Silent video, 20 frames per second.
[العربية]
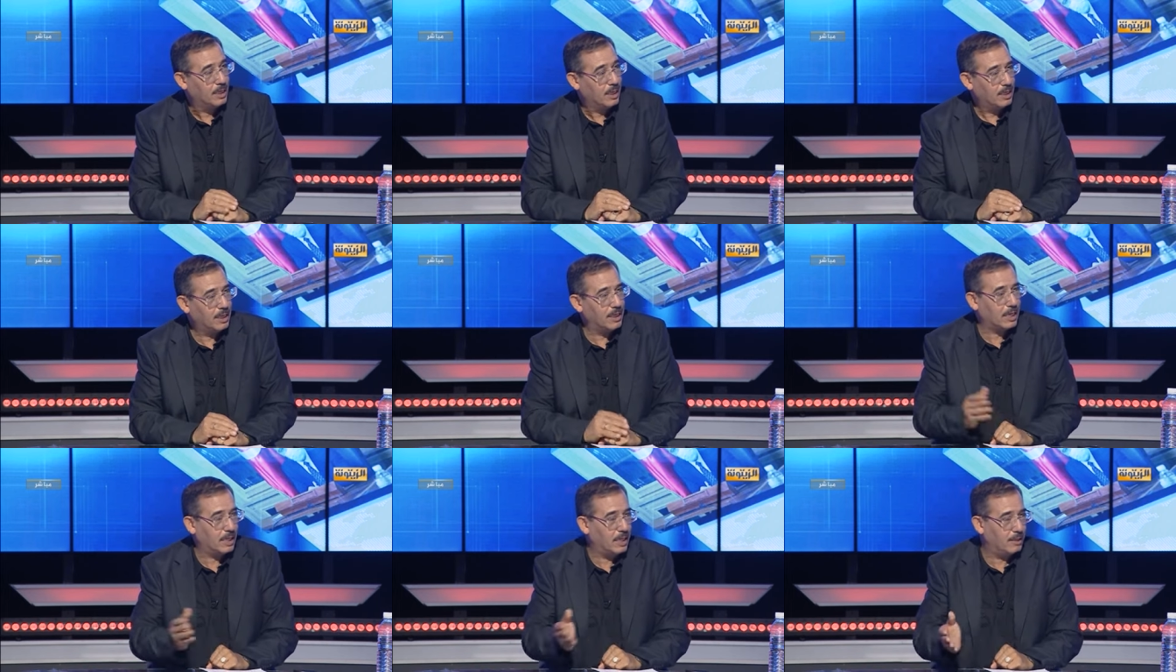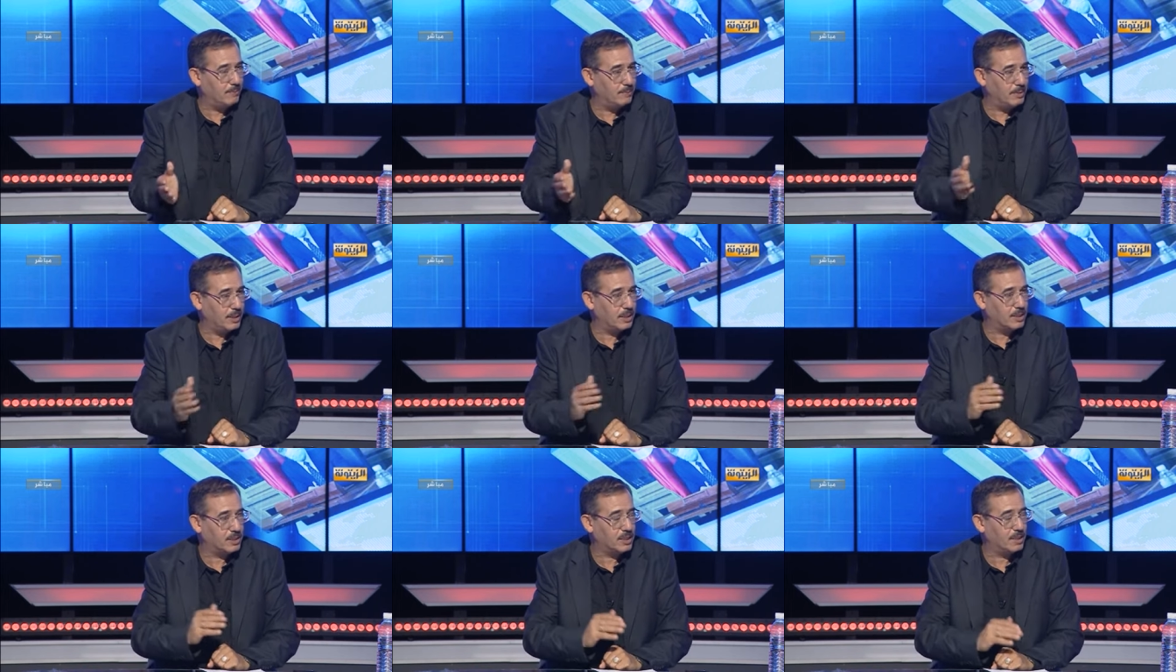لقاء
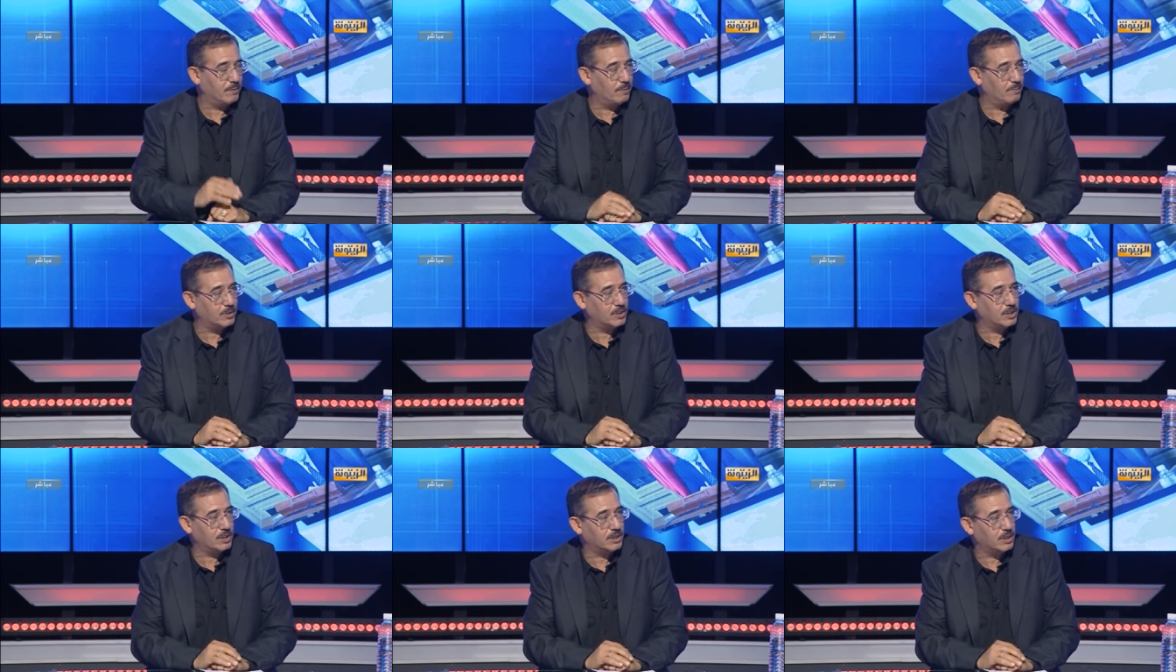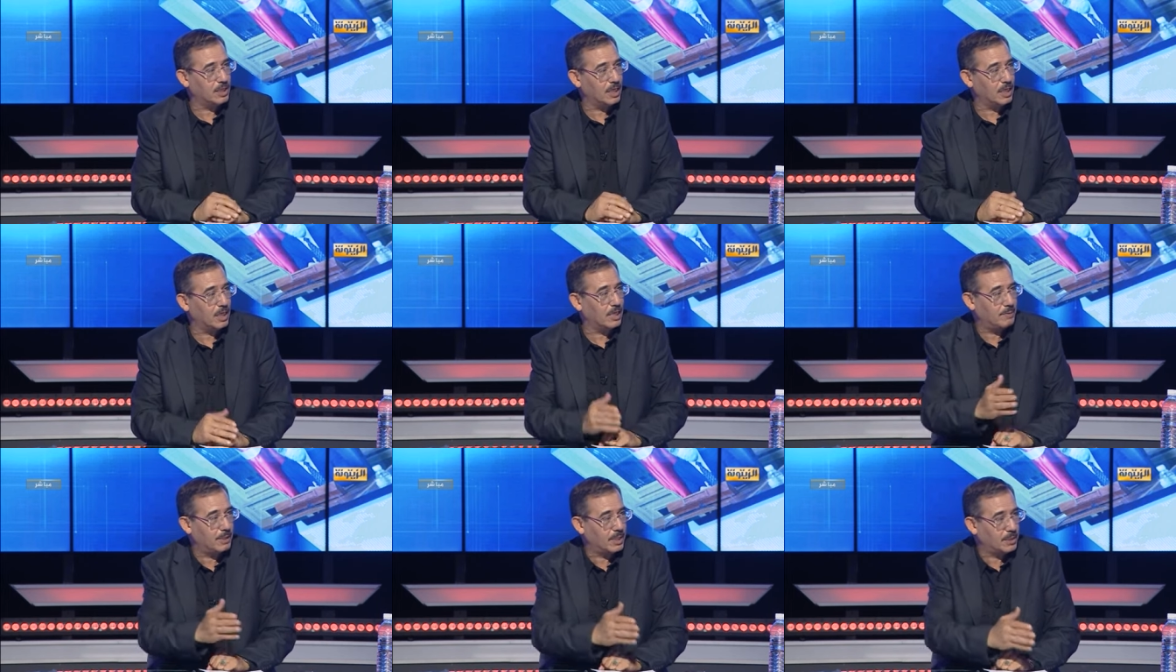بهشام المشيشي
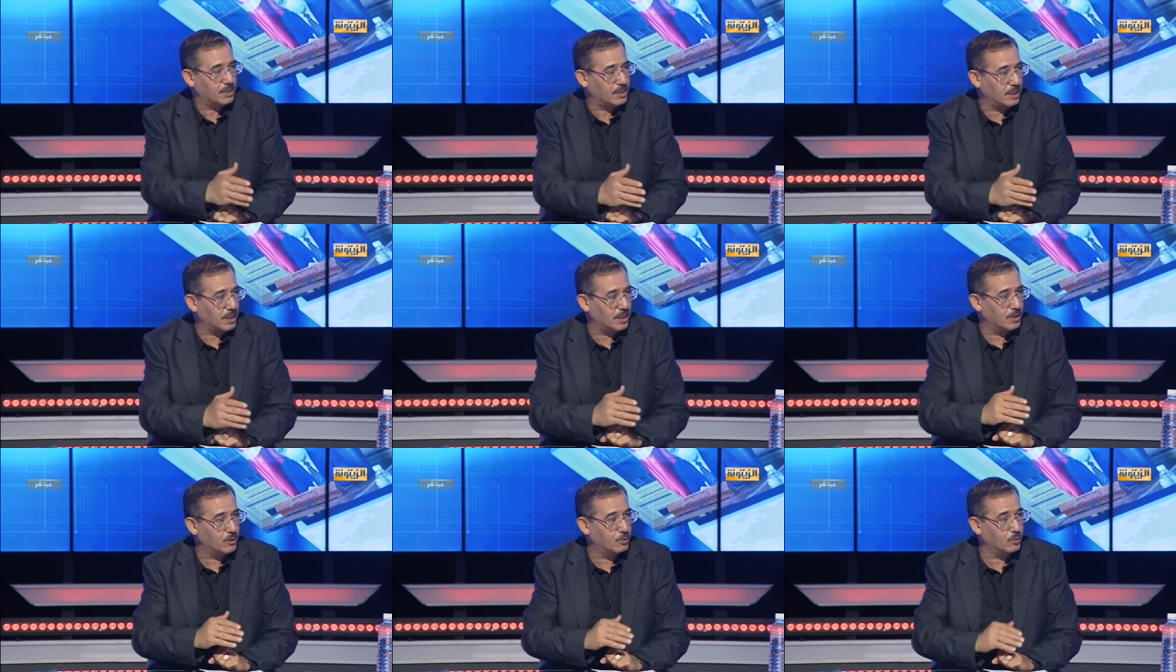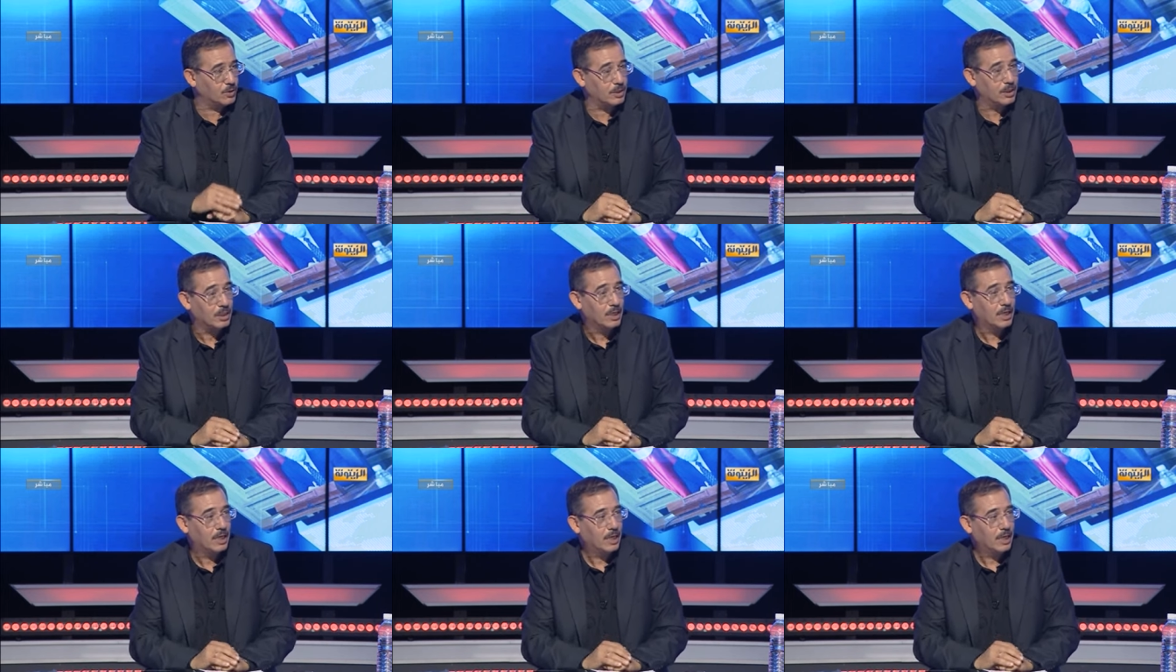لقاء براشد غنوشي